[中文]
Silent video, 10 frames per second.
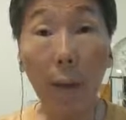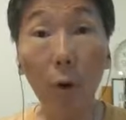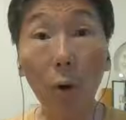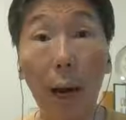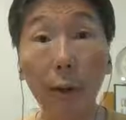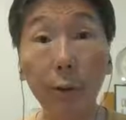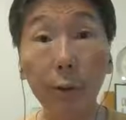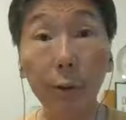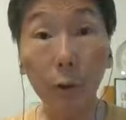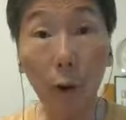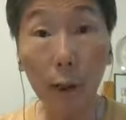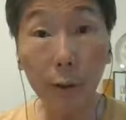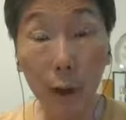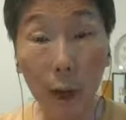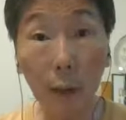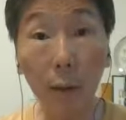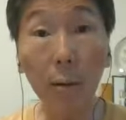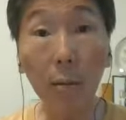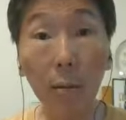还没有开始穿上